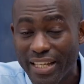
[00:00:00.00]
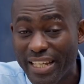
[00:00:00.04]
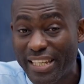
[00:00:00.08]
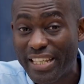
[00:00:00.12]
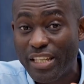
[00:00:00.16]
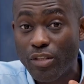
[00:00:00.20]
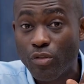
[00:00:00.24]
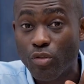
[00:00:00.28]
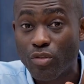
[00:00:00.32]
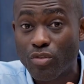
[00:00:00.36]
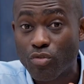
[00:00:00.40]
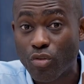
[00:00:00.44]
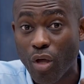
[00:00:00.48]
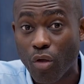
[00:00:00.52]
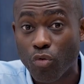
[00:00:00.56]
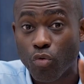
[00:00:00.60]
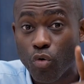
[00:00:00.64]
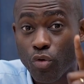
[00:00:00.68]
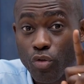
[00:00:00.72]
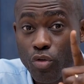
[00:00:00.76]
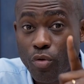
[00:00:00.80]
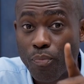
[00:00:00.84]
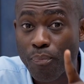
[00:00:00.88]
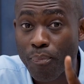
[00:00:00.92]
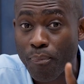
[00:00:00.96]
et qui ne s'en
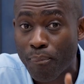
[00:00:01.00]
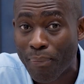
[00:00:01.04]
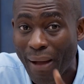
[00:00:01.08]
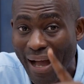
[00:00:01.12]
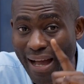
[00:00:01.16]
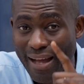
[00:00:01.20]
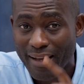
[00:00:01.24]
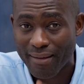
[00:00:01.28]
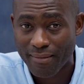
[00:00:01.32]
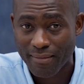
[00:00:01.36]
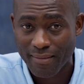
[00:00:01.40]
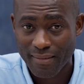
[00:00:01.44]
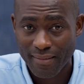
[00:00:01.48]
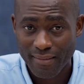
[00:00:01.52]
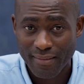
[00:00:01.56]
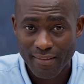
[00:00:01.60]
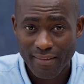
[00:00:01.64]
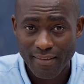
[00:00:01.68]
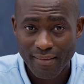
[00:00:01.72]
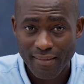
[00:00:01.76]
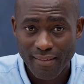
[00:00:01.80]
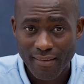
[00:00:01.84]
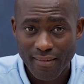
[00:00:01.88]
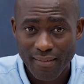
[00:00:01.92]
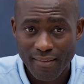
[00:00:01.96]
occupent pas.
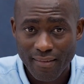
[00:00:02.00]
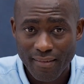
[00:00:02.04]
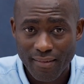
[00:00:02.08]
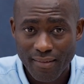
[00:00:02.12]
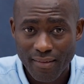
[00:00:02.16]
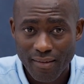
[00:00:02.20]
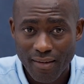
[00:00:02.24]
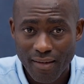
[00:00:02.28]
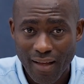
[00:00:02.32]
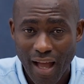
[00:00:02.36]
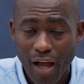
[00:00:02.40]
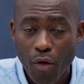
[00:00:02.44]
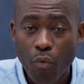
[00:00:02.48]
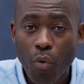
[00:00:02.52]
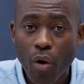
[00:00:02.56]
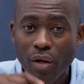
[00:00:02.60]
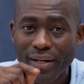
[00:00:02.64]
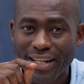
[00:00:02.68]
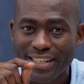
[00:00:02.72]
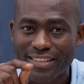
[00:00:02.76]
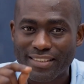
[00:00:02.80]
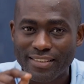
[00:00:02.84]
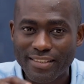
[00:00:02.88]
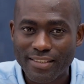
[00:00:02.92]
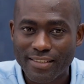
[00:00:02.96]
À quoi
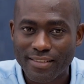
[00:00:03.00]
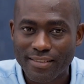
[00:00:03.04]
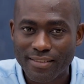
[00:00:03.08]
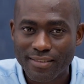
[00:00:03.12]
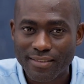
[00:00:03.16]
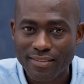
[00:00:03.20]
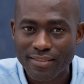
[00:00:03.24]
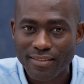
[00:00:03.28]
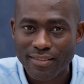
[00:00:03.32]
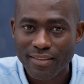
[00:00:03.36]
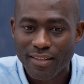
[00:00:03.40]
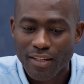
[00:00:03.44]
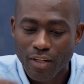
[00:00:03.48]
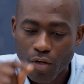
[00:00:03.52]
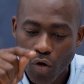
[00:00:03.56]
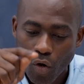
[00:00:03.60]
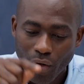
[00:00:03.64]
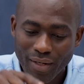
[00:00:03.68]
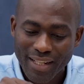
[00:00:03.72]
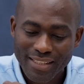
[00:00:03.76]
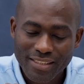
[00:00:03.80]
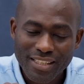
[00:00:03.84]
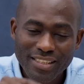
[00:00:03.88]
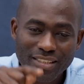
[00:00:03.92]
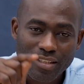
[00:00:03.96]
on assiste
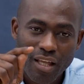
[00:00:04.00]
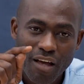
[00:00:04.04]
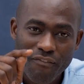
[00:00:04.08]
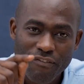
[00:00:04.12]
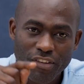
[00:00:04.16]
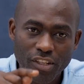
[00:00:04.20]
On assiste à un